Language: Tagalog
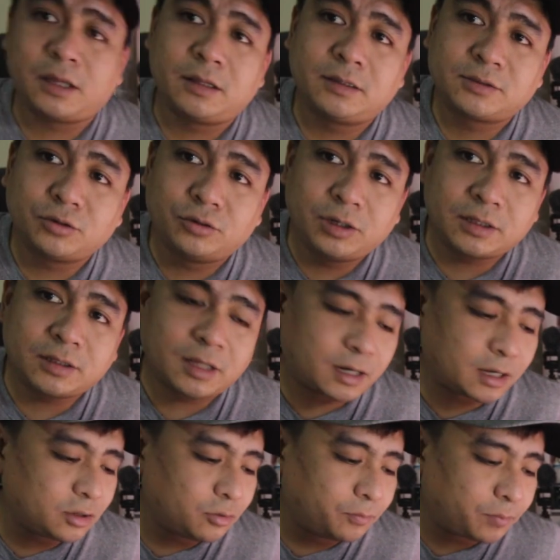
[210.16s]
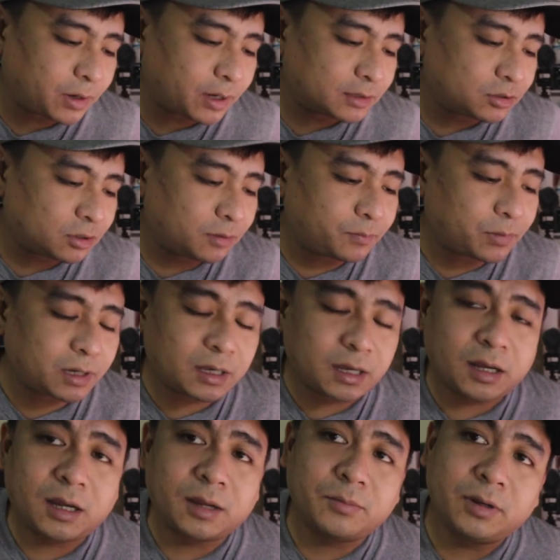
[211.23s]
And sulit na rin yung presyo ng
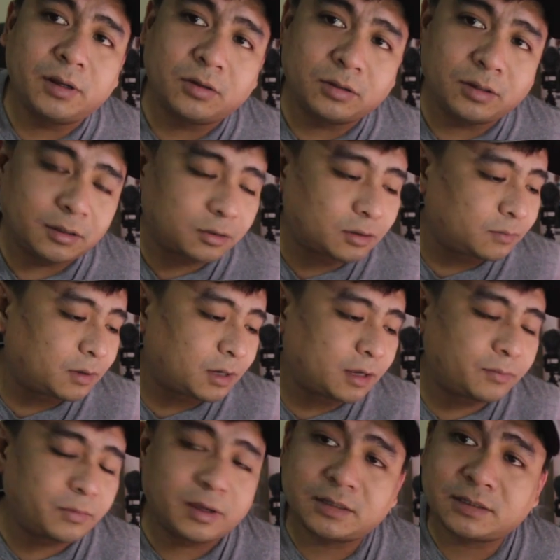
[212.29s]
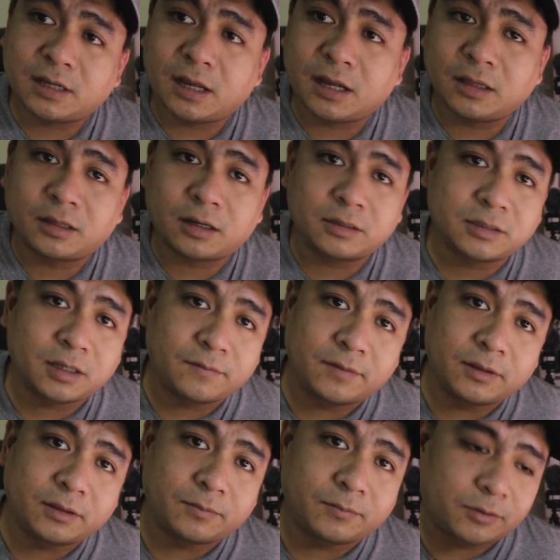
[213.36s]
pagkakabili ko dito mga be kasi
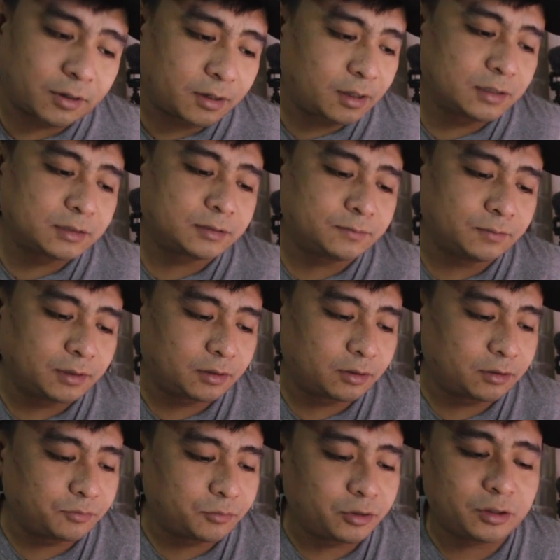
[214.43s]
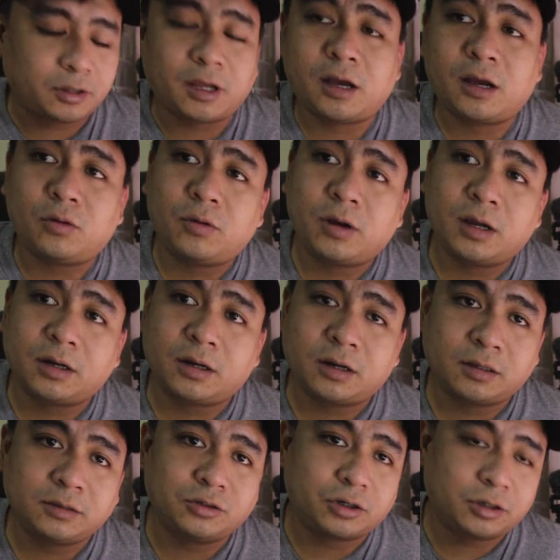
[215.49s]
174 reals biruin mo yun. Nakakuha ka na
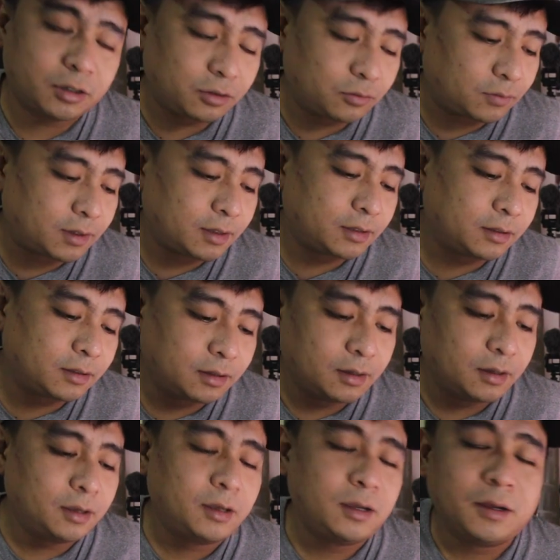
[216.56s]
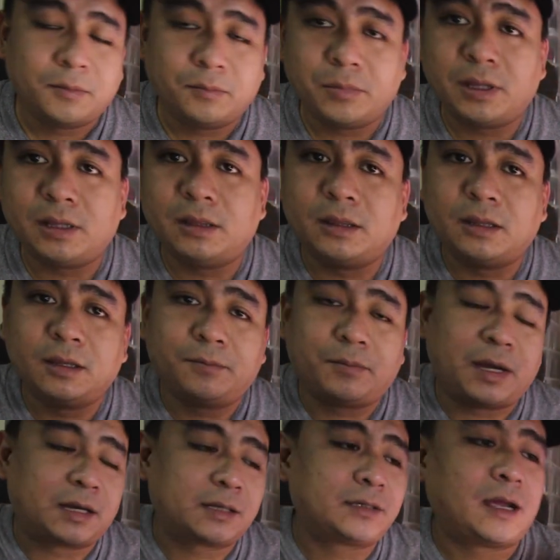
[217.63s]
ng Jordan 1 mid
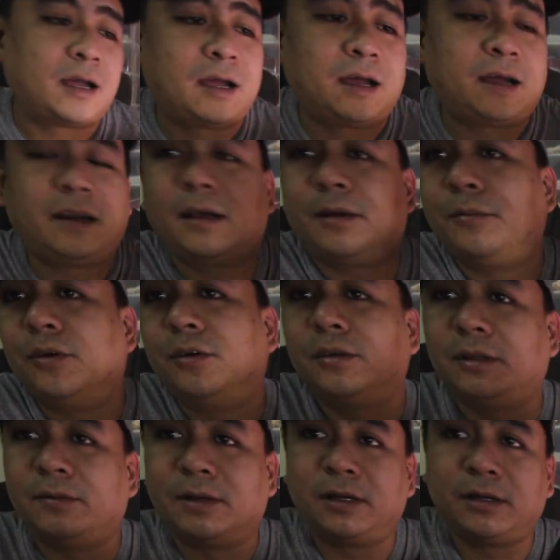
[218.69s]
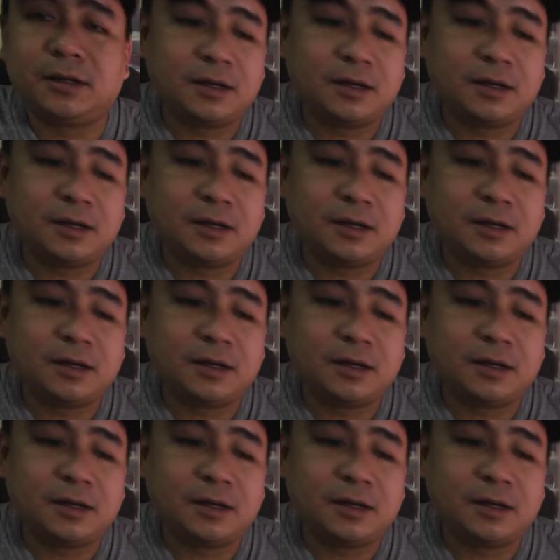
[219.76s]
para sa anak mo, di ba?